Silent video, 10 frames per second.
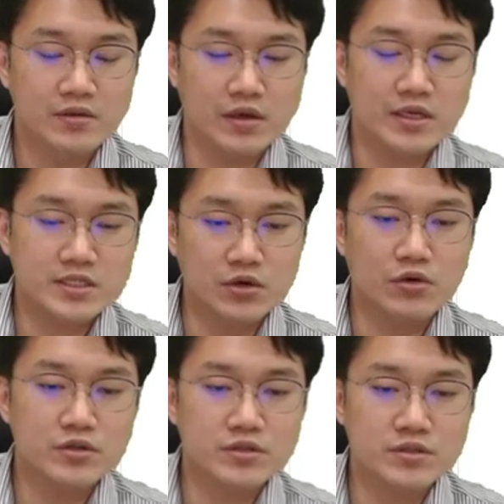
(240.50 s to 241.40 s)
그러니까
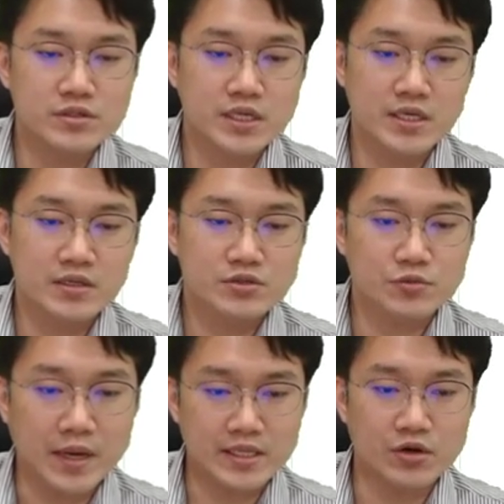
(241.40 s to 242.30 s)
그런 것들이
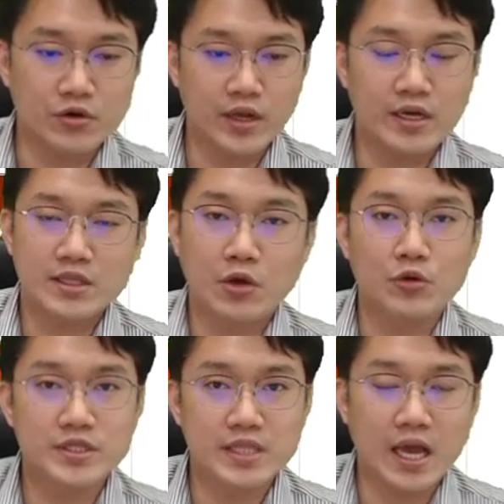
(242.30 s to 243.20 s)
좀 많이 거래가
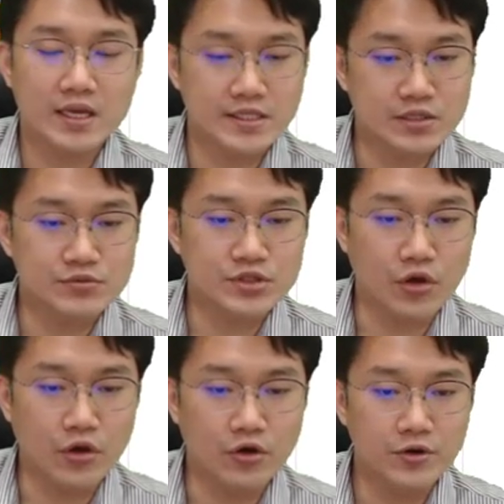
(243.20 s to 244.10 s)
되고 있다
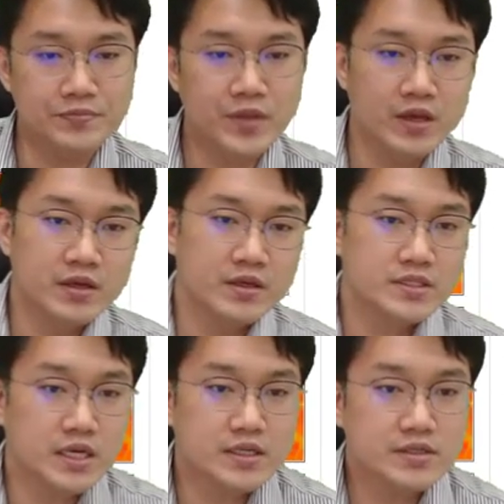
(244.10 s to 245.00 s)
이제부터요
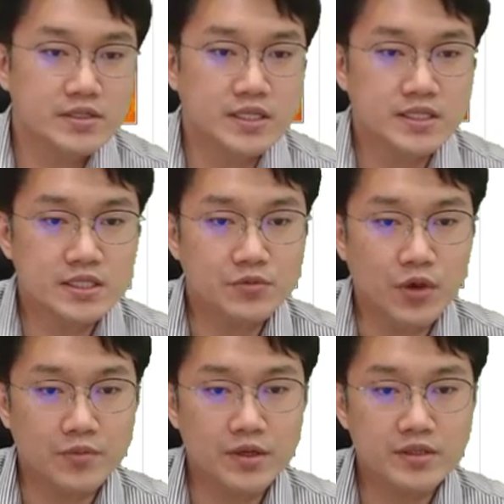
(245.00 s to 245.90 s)
자 그래서 이제 d
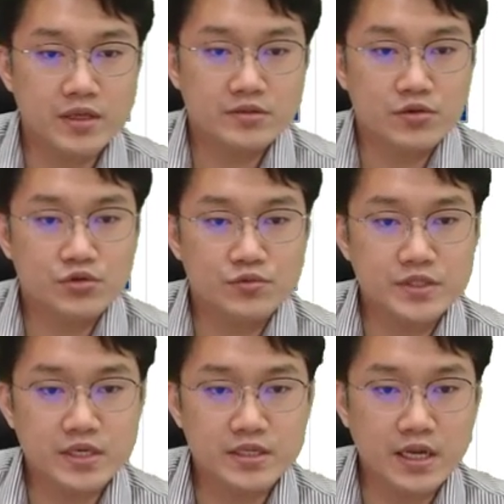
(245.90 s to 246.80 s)
웹에 대해서 좀
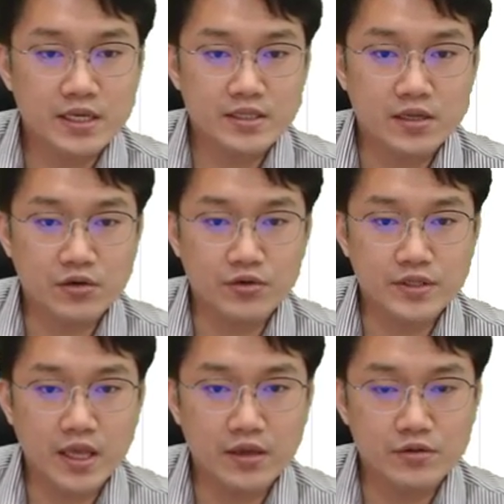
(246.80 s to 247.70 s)
이야기를 하게 될 건데